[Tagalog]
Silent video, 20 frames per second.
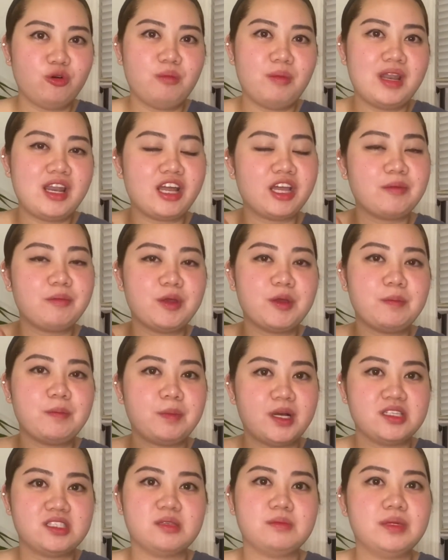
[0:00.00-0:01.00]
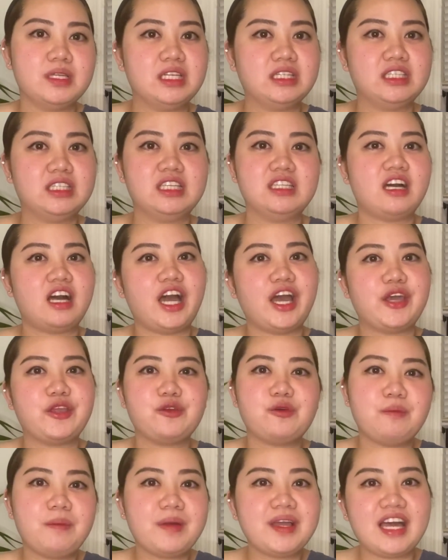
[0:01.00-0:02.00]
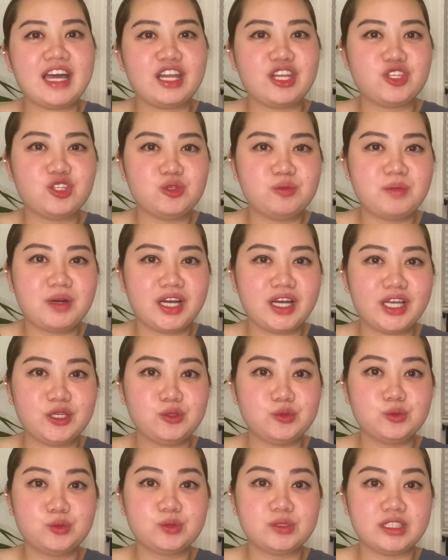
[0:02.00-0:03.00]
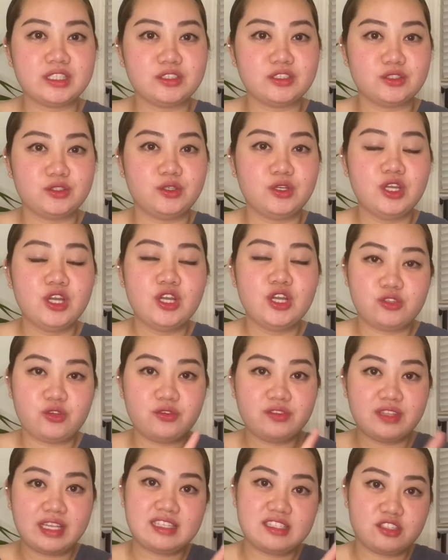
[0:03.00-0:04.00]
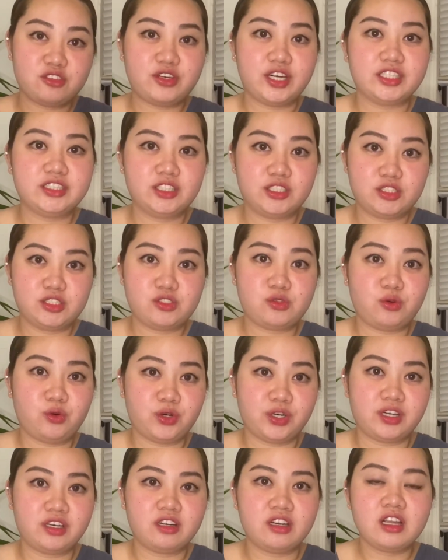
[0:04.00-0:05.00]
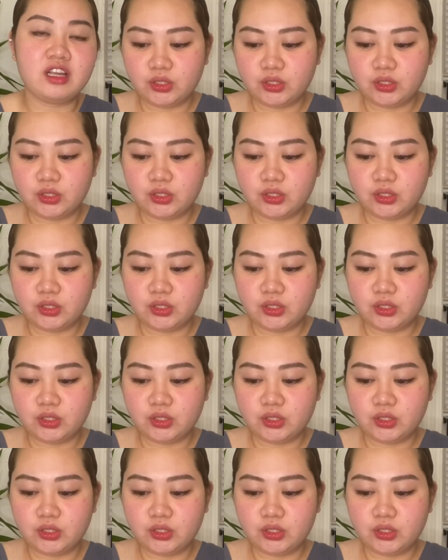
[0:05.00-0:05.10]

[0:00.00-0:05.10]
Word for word: malaki ba yung possibility na kaya nyong bayaran yung mga inuutang nyo. So that's credit score.